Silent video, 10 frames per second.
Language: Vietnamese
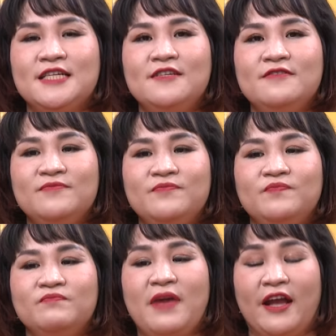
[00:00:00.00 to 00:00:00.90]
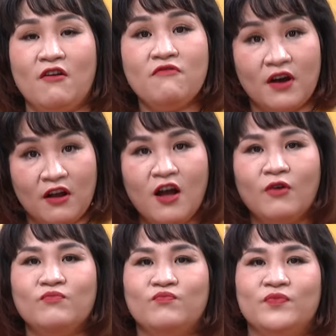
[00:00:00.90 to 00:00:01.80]
nhưng bạn có vững
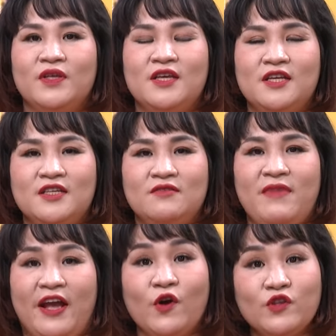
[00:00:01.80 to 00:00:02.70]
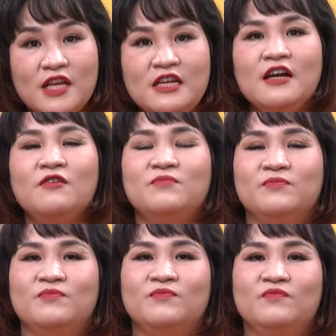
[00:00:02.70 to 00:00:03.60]
không bạn có tin không
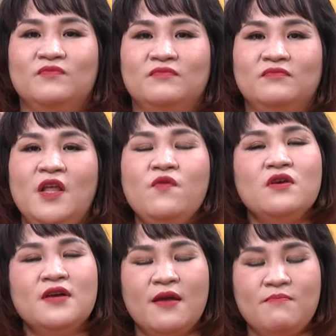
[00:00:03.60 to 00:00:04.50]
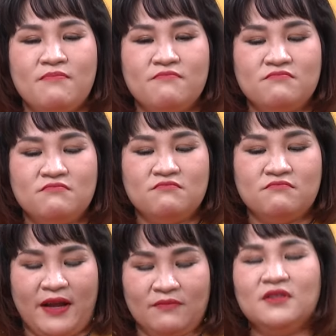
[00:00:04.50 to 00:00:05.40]
nếu như cái
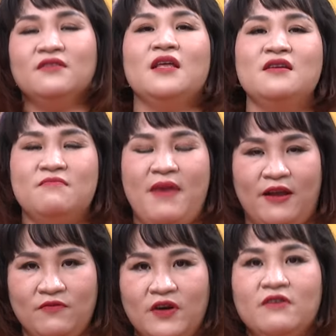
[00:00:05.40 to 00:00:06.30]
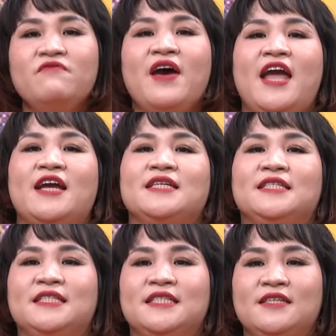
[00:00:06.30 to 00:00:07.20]
bạn tin bạn vững vàng
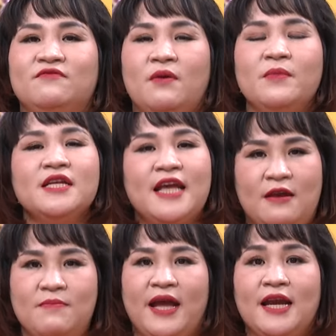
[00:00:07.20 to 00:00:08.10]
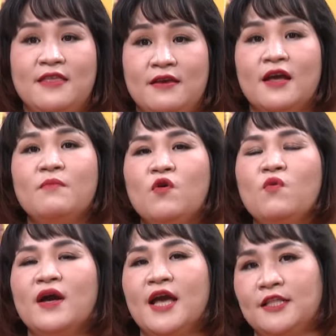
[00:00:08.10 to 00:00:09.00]
và bên cạnh bạn là những cái mối
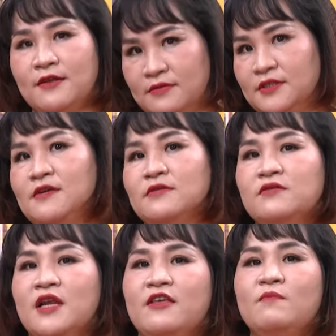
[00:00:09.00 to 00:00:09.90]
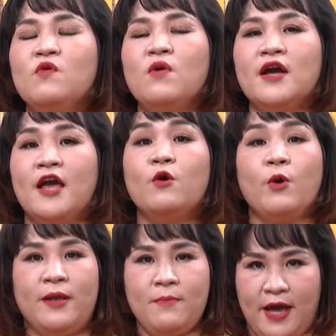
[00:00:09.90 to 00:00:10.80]
quan hệ thực sự là những mối quan hệ
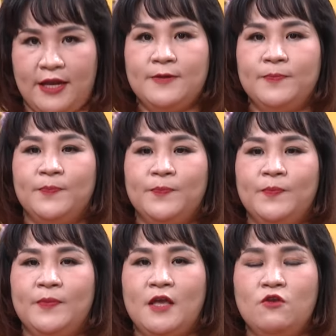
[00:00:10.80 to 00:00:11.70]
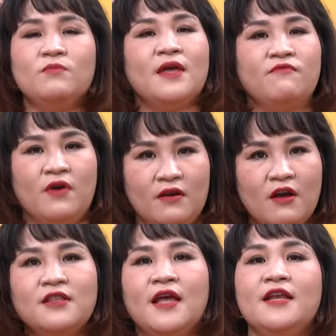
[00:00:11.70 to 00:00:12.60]
khỏe mạnh thì chúng ta vẫn
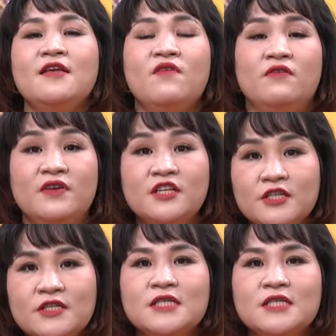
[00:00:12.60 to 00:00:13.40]
có thể đi về phía trước